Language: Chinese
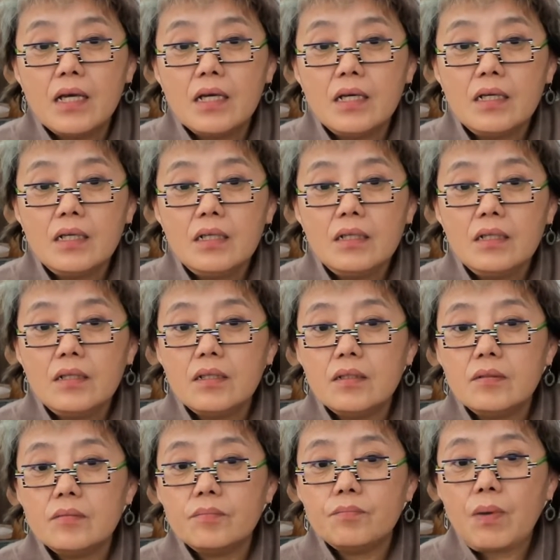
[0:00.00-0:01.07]

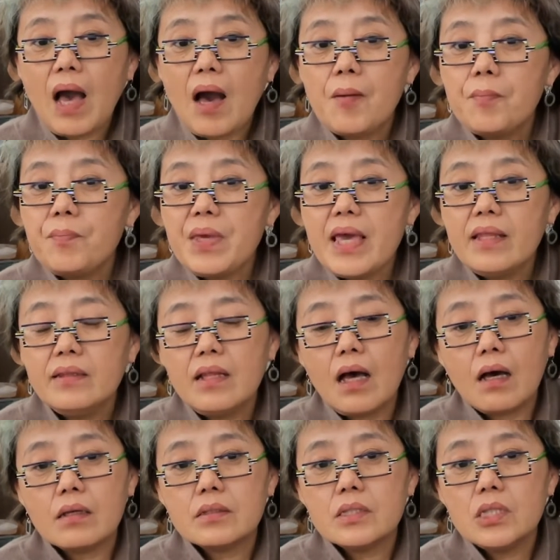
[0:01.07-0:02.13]
嗯，旁边
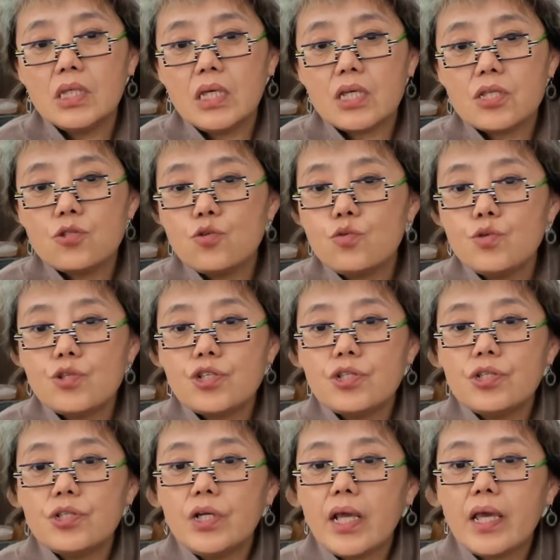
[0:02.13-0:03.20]
呢也就
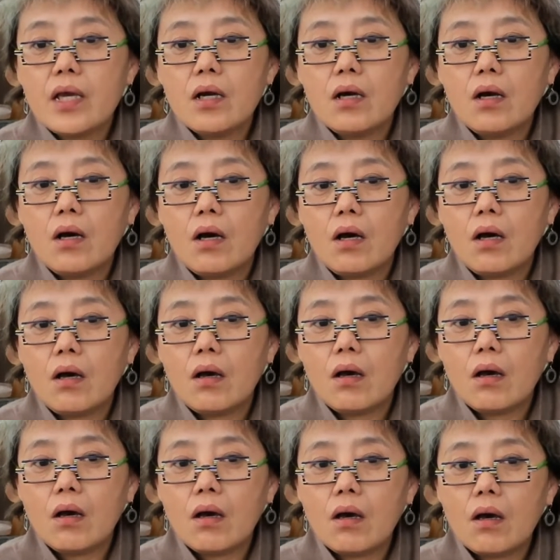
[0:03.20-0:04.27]
是那个
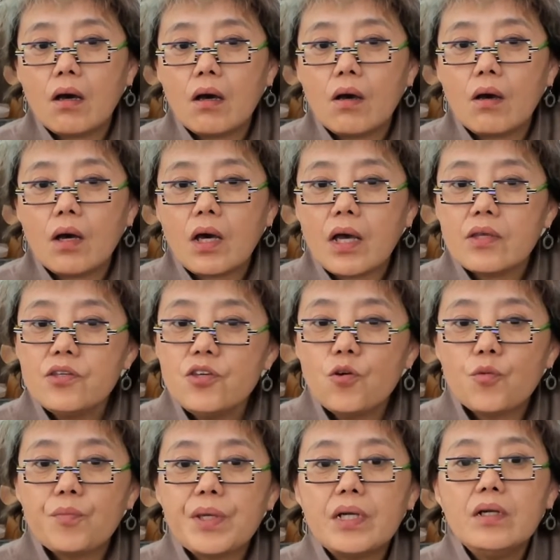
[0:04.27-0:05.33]
很
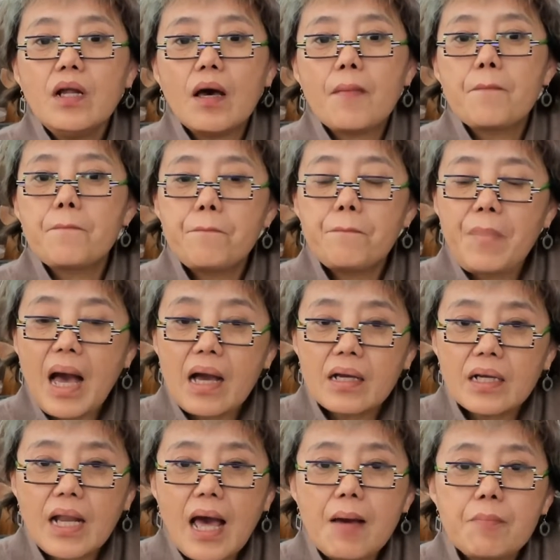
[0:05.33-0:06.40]
有名的巴格
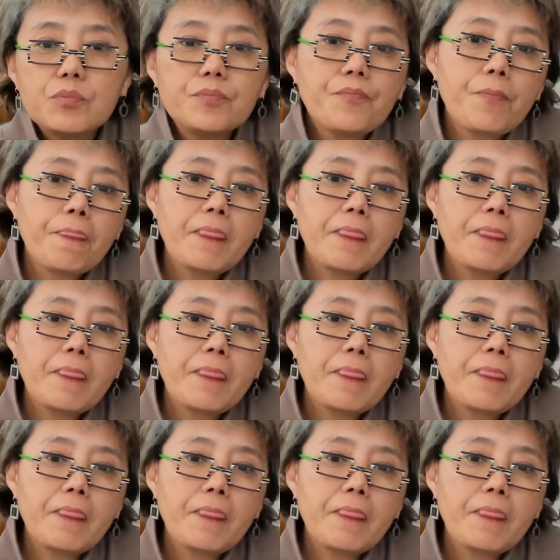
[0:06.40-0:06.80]
拉姆。